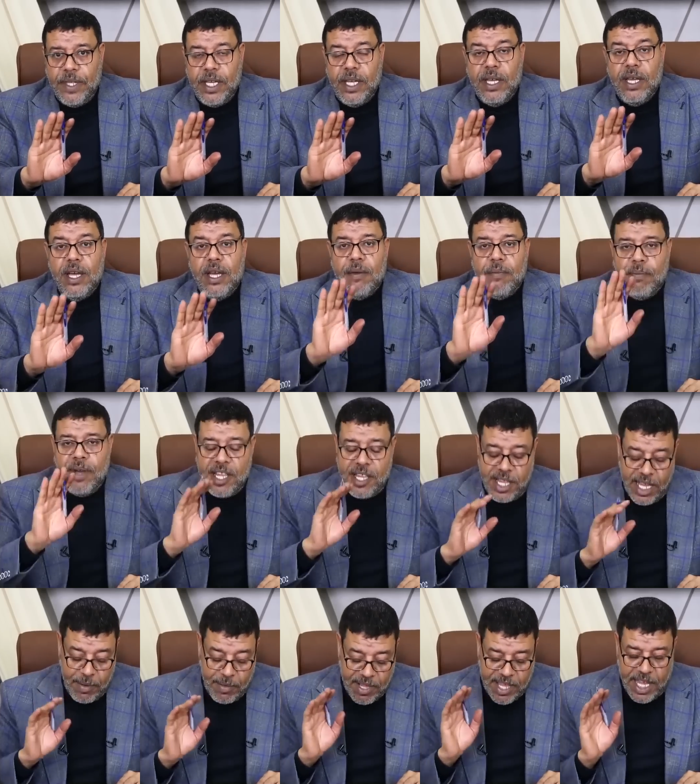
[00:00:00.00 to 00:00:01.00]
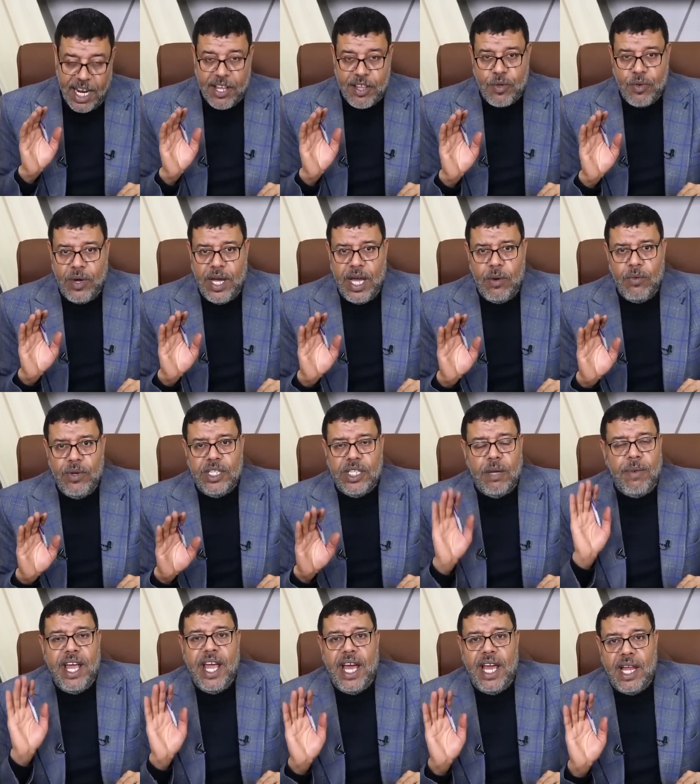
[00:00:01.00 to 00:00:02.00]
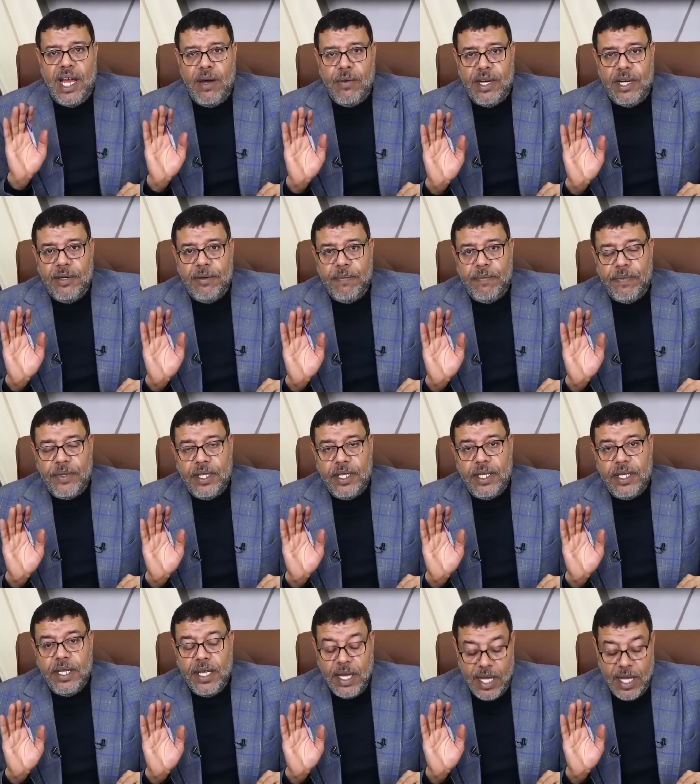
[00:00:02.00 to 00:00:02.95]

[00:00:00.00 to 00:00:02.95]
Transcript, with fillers: اي تكلم بس انا بسالك سؤال وانت معايا على الهواء يلا كمل